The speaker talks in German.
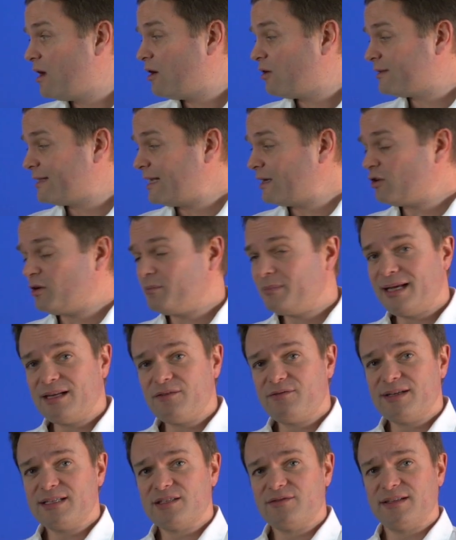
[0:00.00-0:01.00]
Und dann kommt
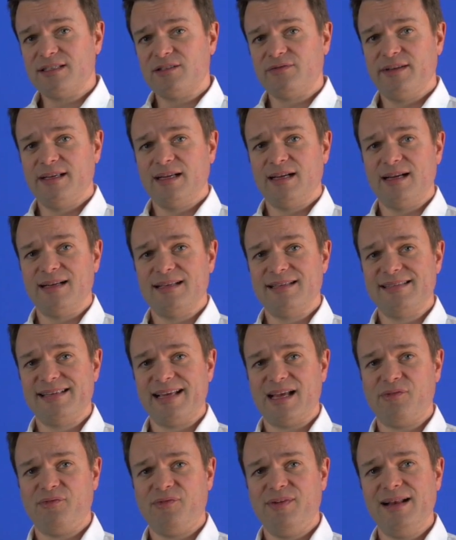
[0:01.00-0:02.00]
etwas, was wir
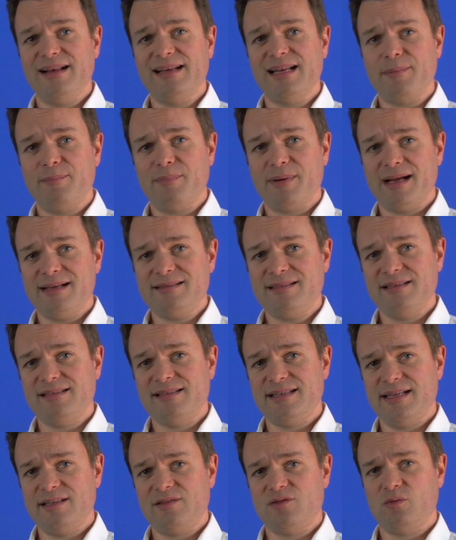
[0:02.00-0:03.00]
sehr viel in der Presse
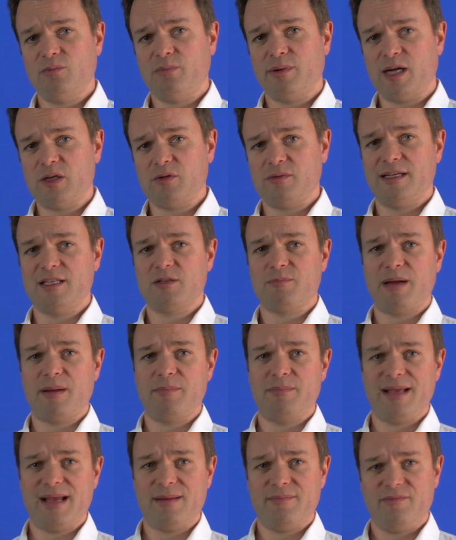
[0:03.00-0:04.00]
sehen, zum Beispiel jetzt bei
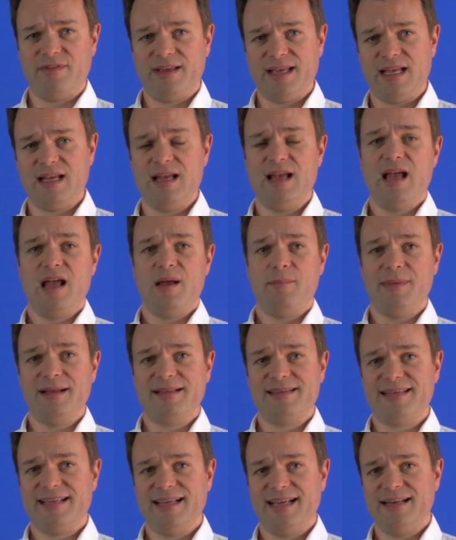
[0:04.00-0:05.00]
BMW,
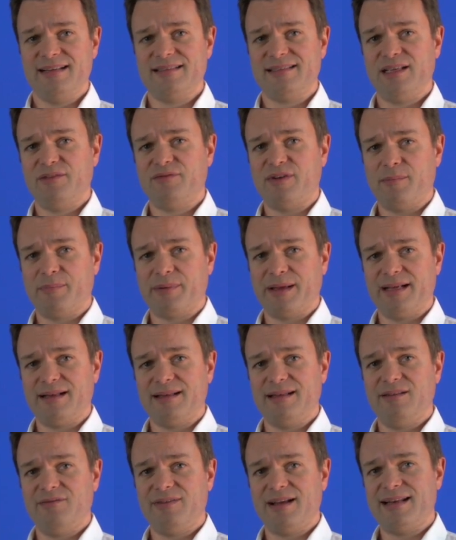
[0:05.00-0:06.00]
Mercedes, die
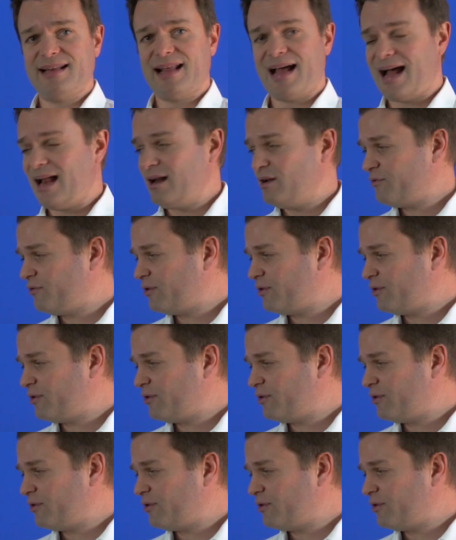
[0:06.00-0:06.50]
Fabriken, die werden alle